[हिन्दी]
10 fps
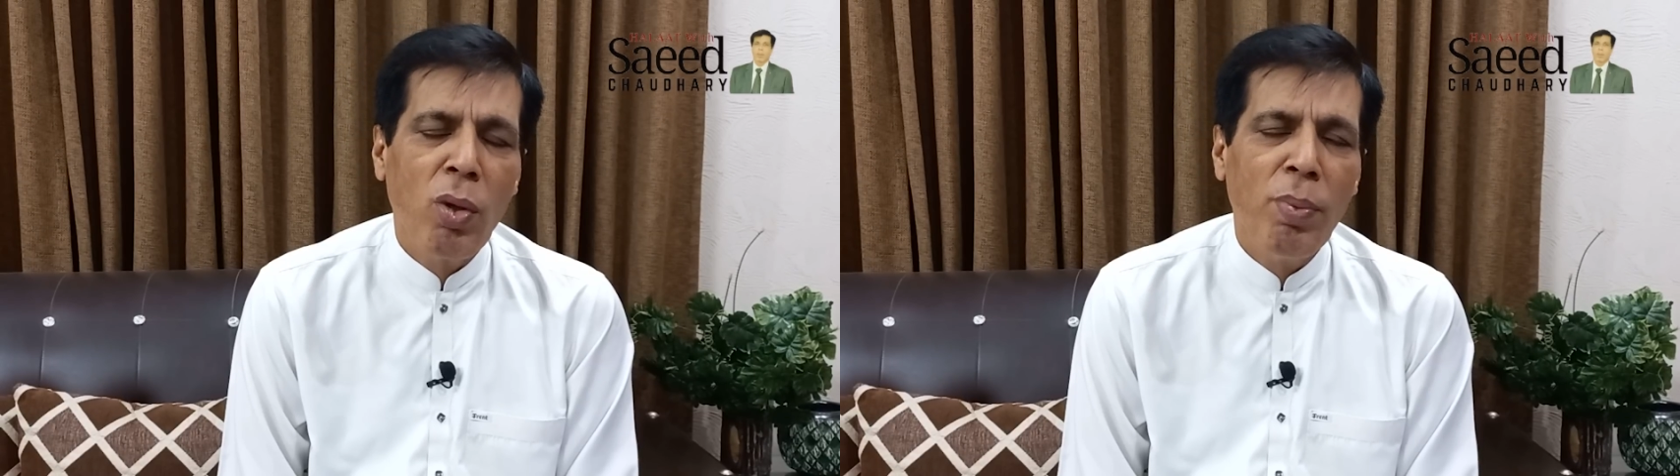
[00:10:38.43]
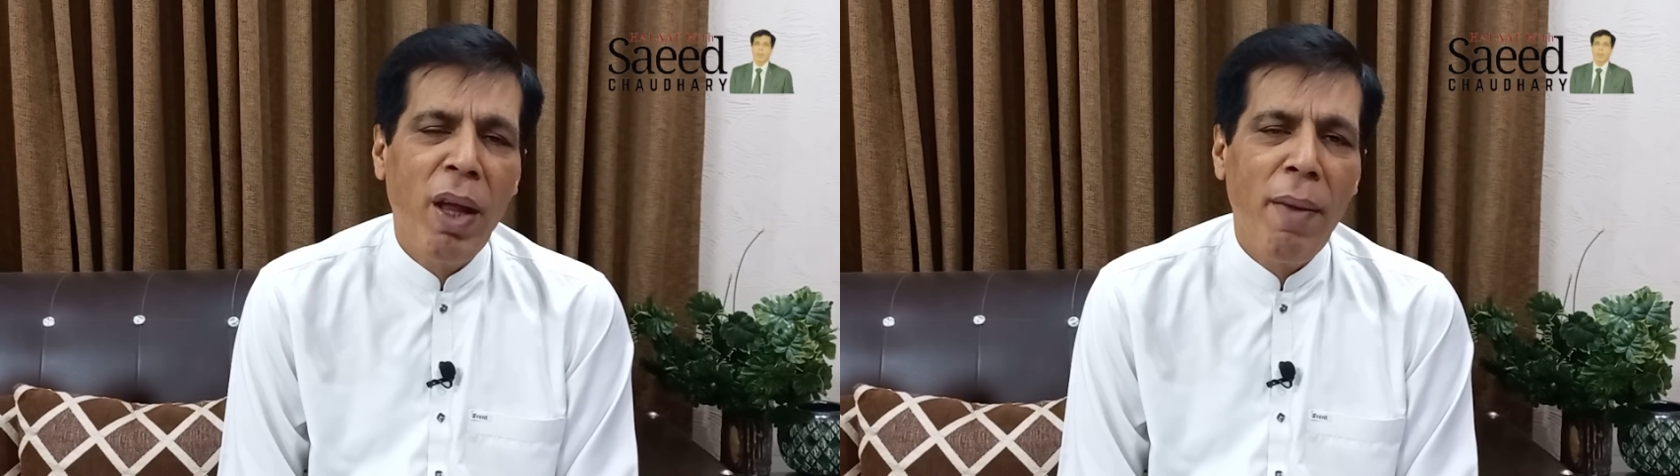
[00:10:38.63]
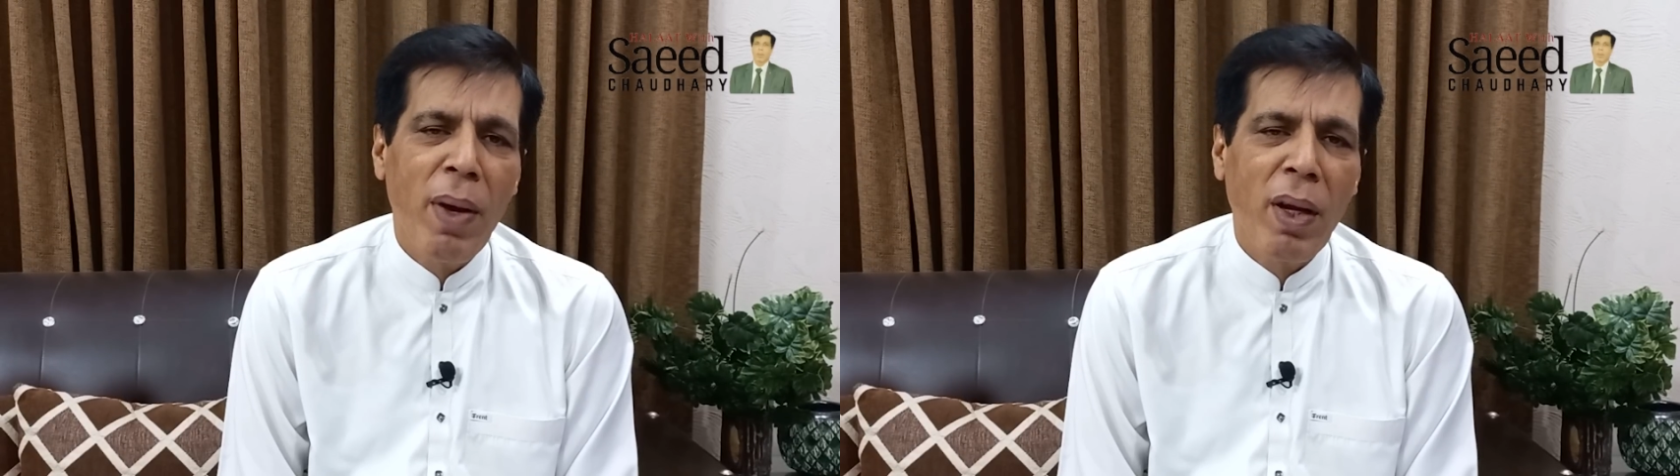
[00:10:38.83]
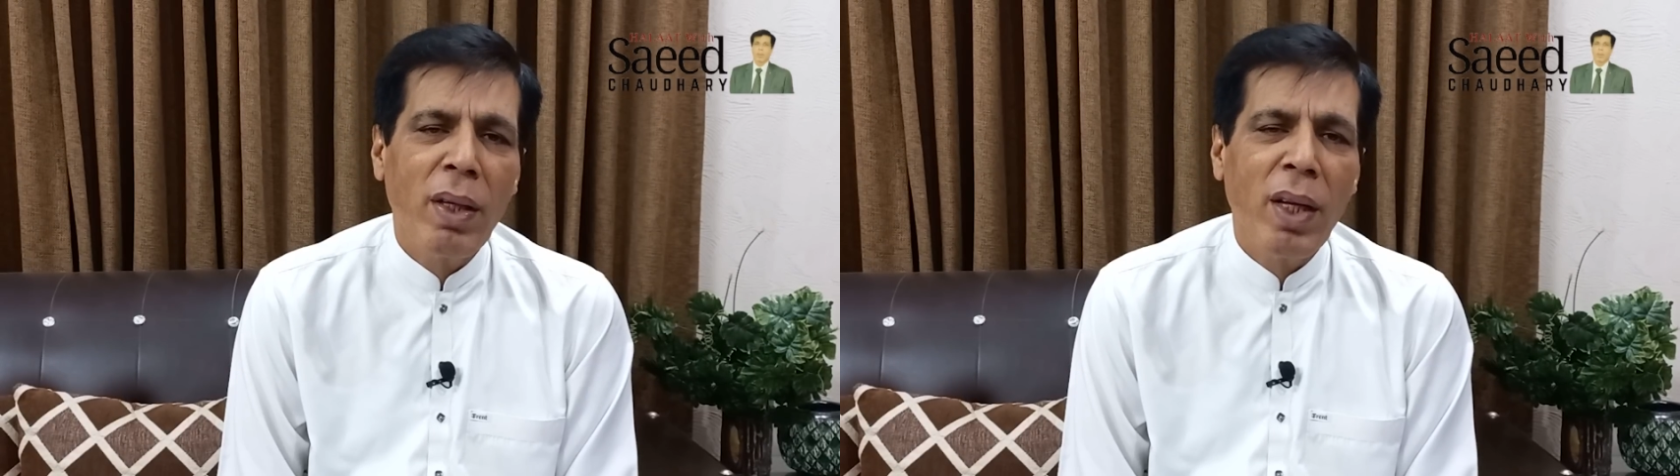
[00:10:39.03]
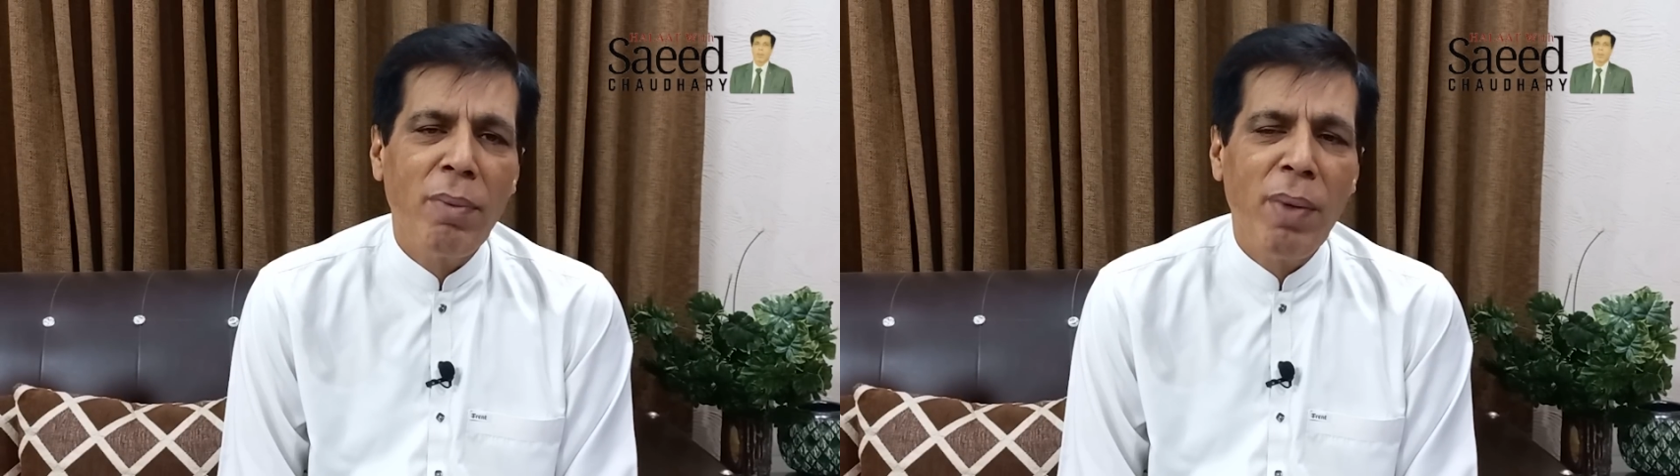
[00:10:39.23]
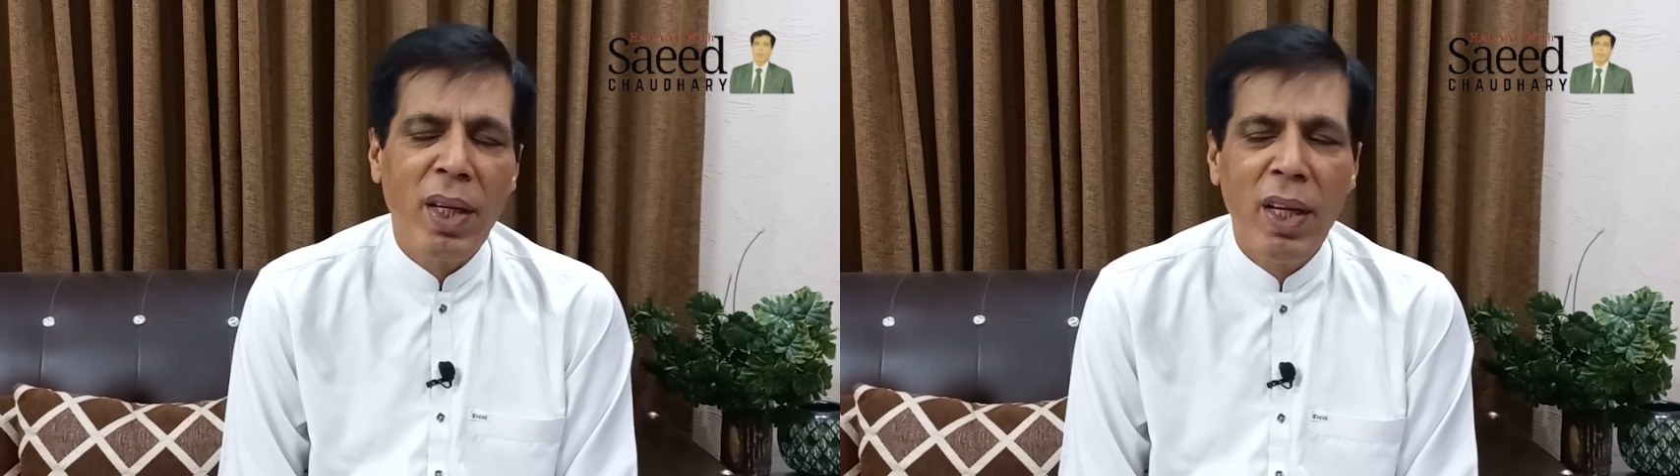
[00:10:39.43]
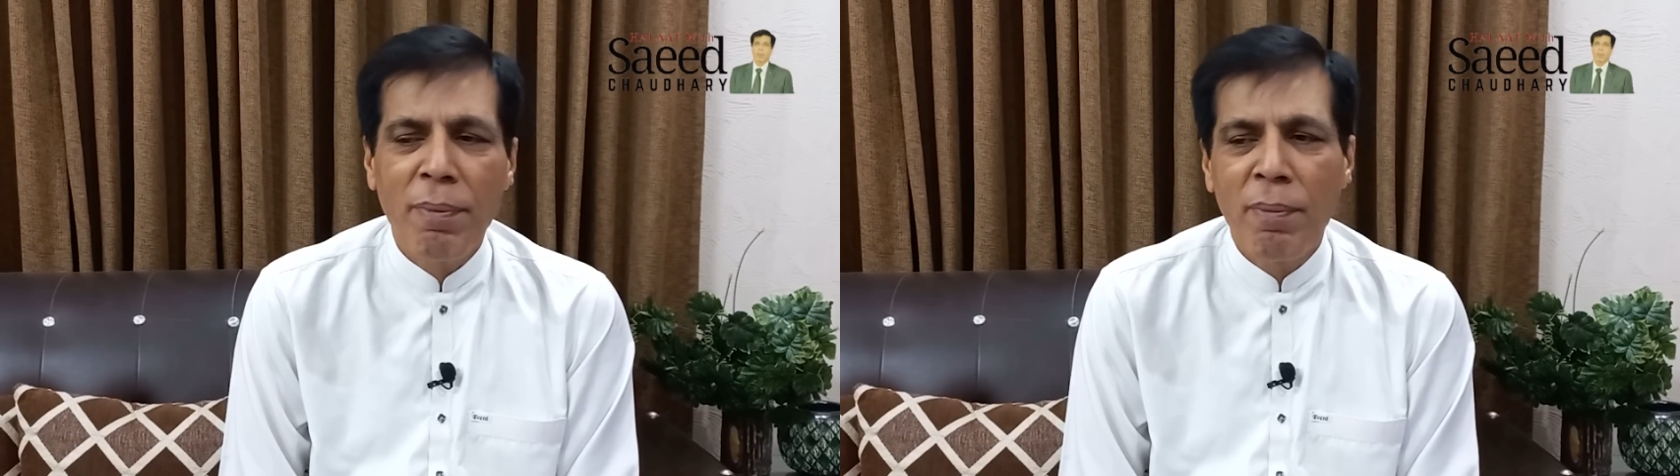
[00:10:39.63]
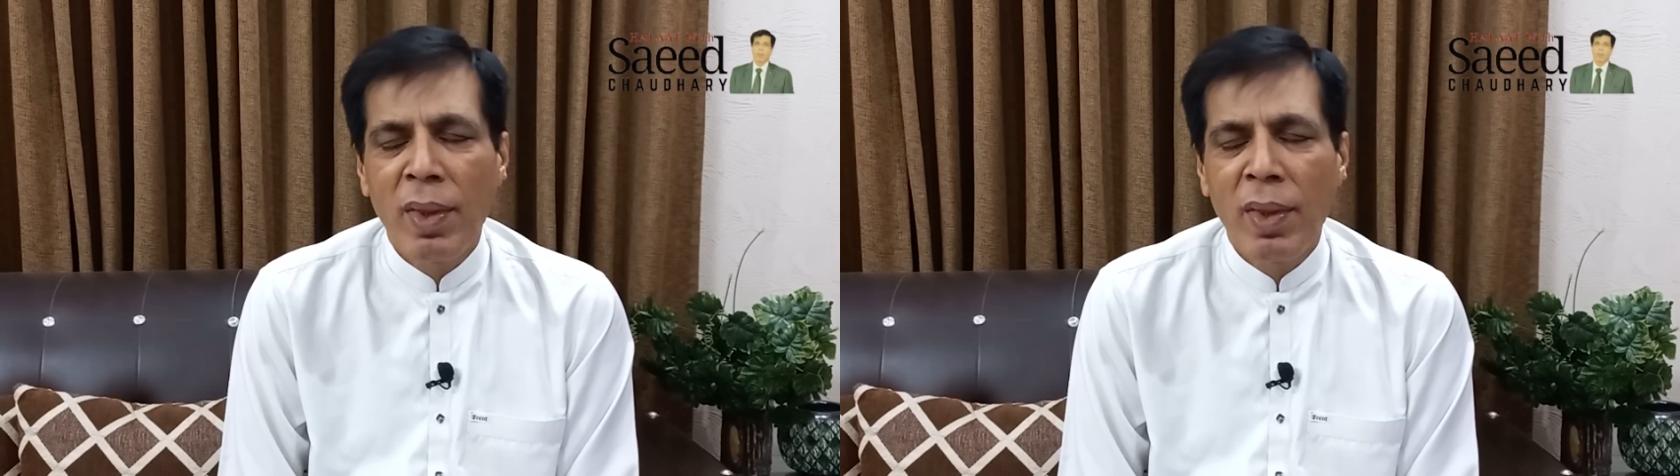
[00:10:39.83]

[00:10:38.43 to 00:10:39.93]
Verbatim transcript: कोर्ट बनाए बारह जज बैठे